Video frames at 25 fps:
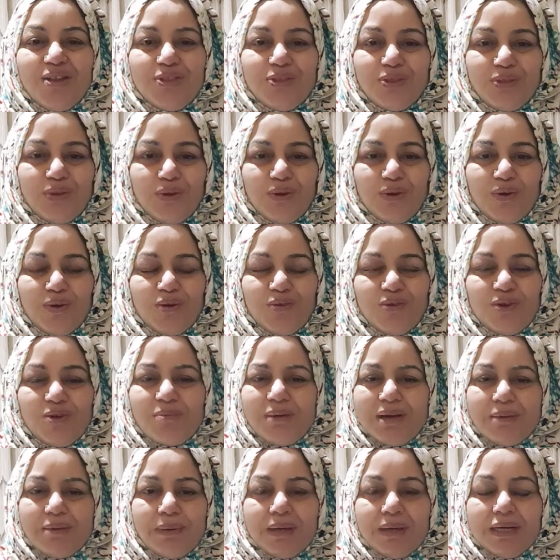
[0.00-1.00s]
तो वो
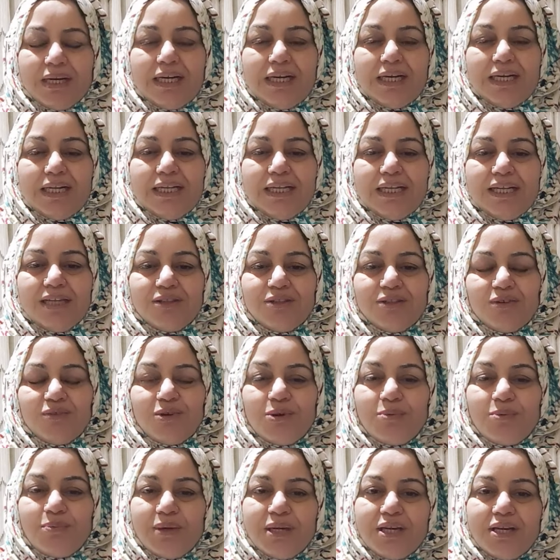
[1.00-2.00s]
मैंने पकड़ लिए तो
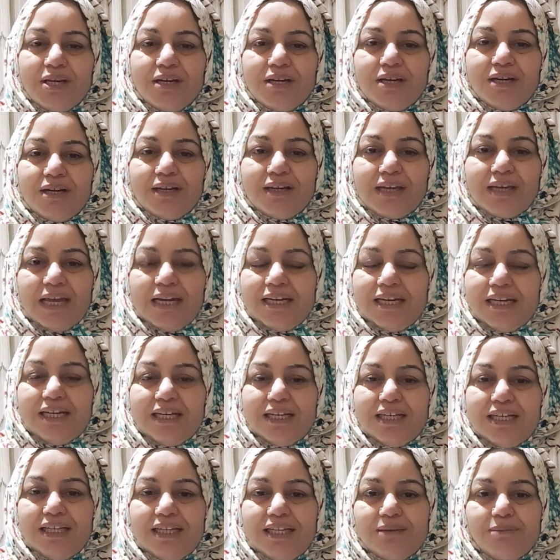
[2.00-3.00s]
वो फिर कहने
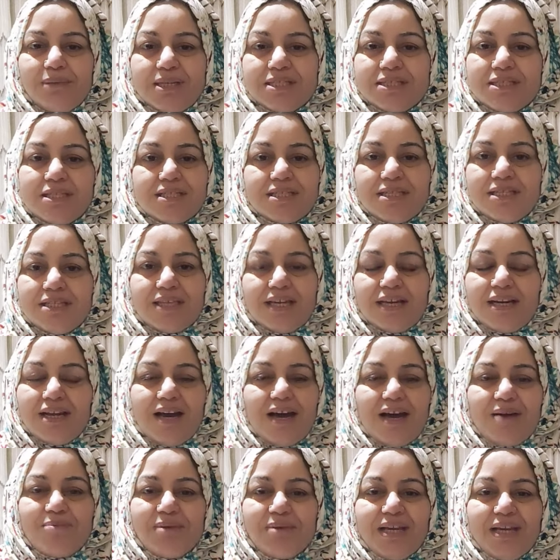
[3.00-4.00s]
लगी कि बस इसी
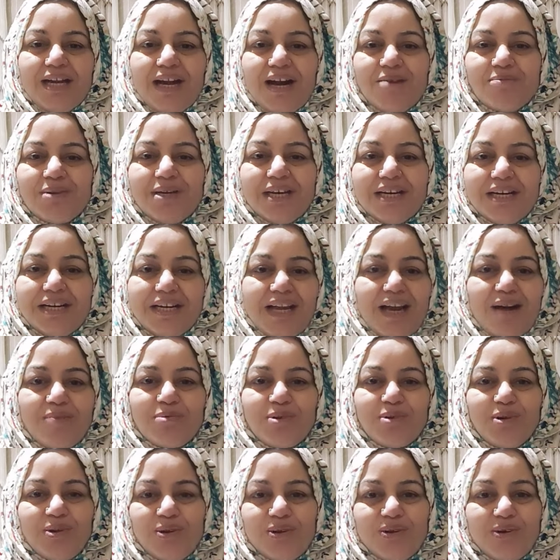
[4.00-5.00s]
तरह आपने काम कर लें
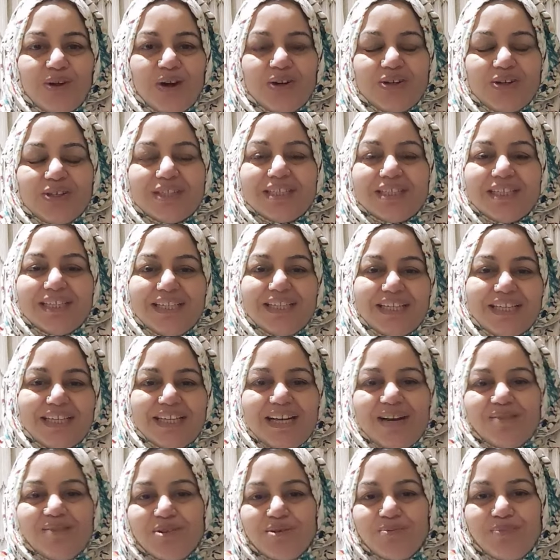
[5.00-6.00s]
आपको लोग ऑर्डर
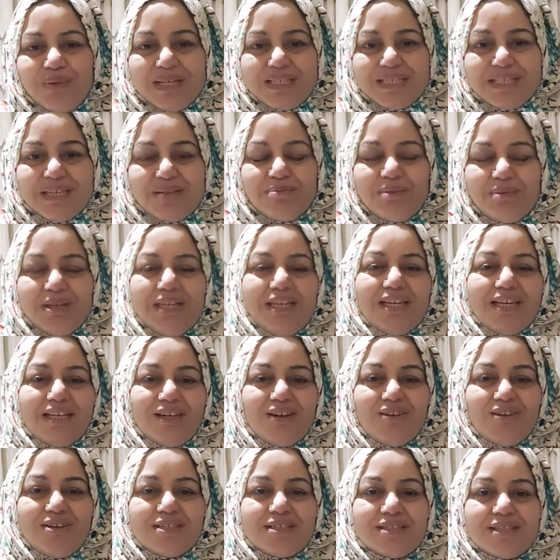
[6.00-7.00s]
करेंगे आपको पैसे
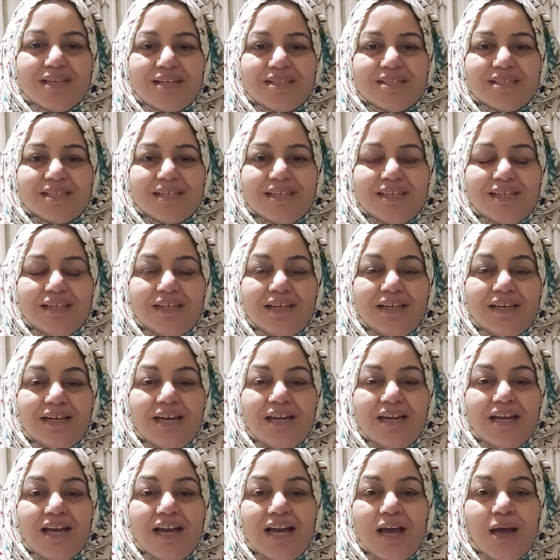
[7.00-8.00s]
मिलेंगे और इस तरह से ना
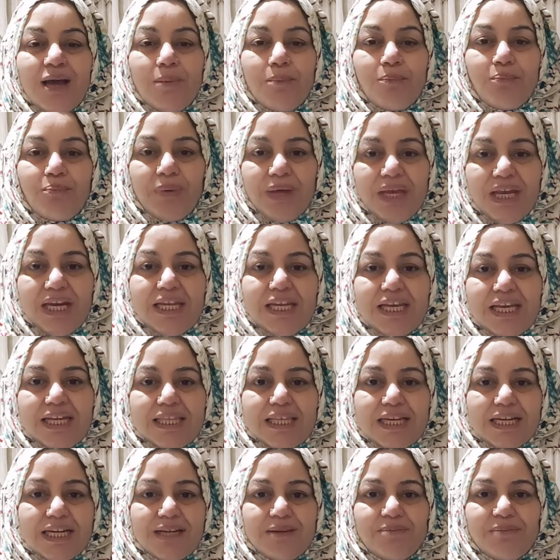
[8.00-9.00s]
फिर ये
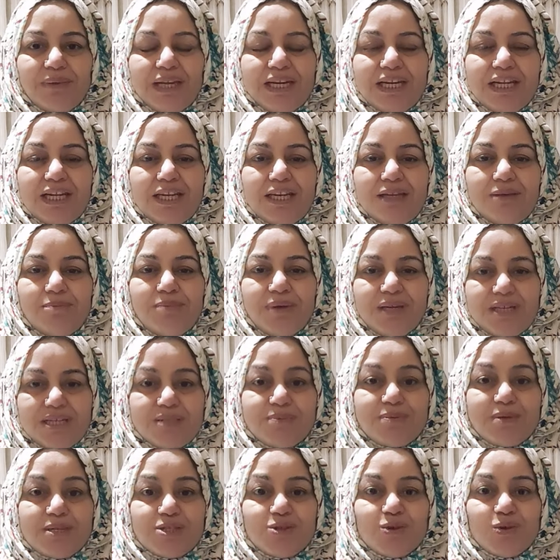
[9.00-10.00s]
था कि मैंने फिर
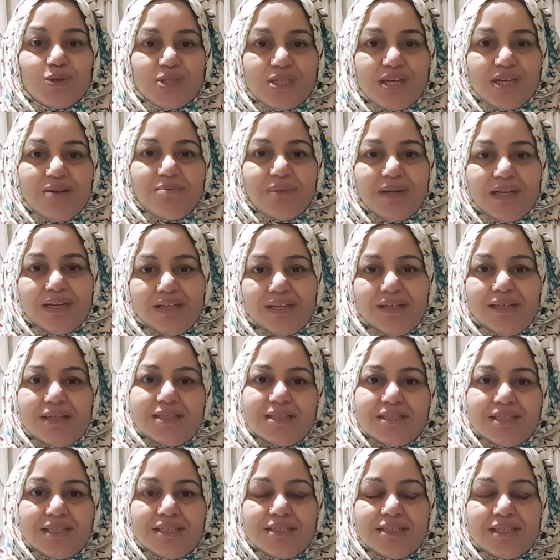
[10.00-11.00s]
इस पर सोचा मैंने कहा
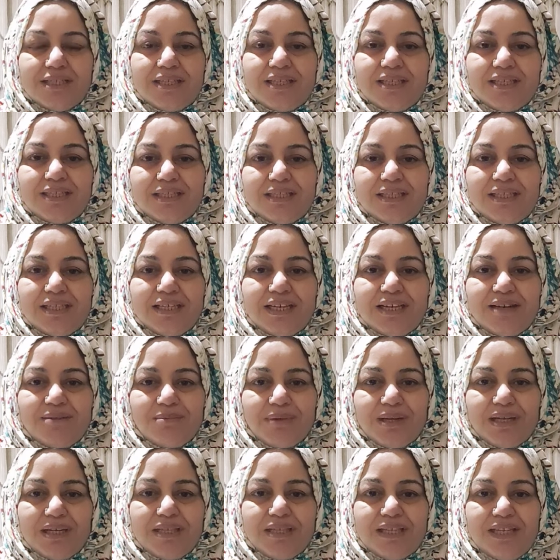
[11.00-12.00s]
अच्छा चलिए ठीक है
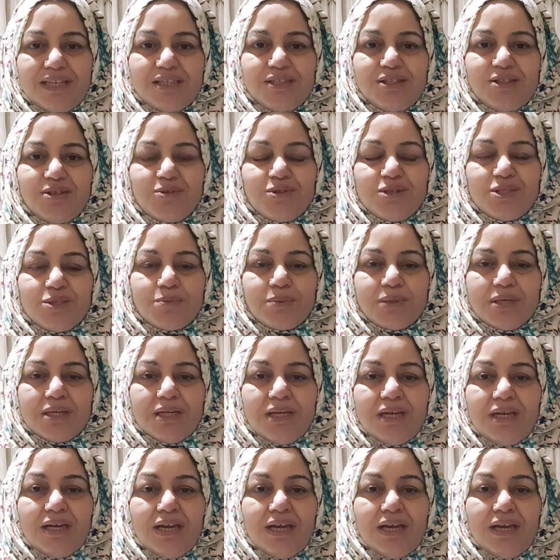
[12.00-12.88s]
मैं देखती हूँ इस पर